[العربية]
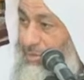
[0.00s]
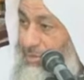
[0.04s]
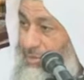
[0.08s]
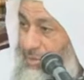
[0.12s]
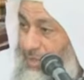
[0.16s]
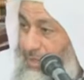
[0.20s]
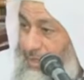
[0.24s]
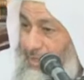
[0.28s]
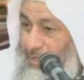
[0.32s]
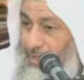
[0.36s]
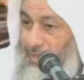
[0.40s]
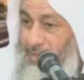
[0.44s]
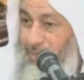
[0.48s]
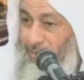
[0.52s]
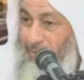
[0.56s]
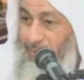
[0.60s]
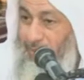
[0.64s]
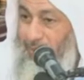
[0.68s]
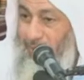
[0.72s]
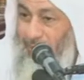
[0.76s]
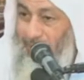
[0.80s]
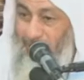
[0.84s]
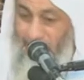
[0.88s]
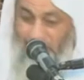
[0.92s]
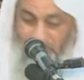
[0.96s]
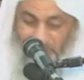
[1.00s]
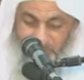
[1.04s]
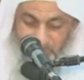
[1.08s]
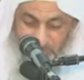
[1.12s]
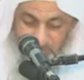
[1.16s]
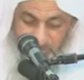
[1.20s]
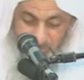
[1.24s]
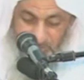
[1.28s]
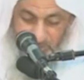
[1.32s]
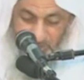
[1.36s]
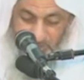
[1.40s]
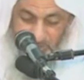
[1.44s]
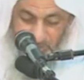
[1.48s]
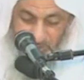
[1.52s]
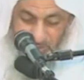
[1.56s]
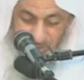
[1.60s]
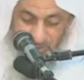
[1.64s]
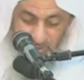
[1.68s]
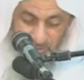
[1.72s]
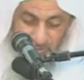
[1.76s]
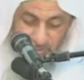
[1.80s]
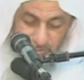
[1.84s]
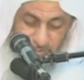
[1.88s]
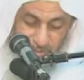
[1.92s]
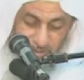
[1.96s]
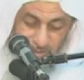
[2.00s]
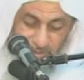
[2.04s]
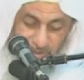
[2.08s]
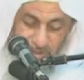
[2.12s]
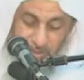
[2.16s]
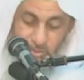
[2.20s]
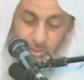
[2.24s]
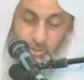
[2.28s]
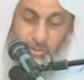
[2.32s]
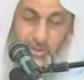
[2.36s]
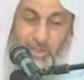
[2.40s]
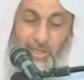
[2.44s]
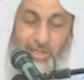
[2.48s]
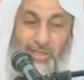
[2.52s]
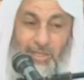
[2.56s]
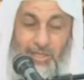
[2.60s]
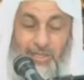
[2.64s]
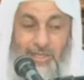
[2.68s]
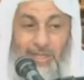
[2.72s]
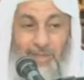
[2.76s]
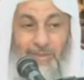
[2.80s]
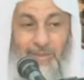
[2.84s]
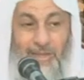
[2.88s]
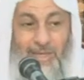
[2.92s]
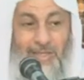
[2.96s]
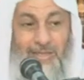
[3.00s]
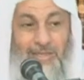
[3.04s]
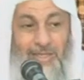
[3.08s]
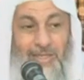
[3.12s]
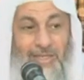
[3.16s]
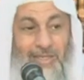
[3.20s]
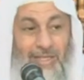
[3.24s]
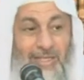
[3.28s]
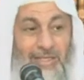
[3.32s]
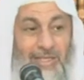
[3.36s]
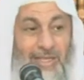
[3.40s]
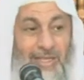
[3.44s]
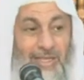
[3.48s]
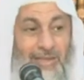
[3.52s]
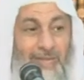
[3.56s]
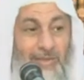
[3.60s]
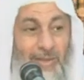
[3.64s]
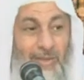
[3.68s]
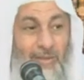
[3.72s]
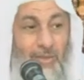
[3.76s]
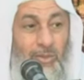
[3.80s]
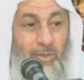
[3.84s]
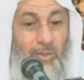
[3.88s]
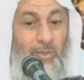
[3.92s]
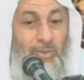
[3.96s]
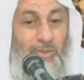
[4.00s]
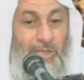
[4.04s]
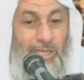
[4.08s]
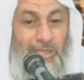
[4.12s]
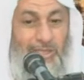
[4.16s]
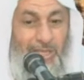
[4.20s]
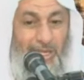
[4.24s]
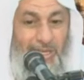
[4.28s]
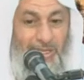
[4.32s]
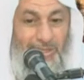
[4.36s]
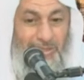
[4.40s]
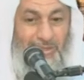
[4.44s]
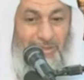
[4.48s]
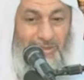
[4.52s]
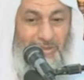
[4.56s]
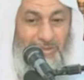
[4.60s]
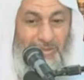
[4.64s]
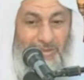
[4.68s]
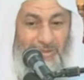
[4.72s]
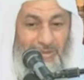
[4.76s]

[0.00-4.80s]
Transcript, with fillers: تترك الجماعة بل لا تترك الجماعة إذا كان الإمام مبتدعا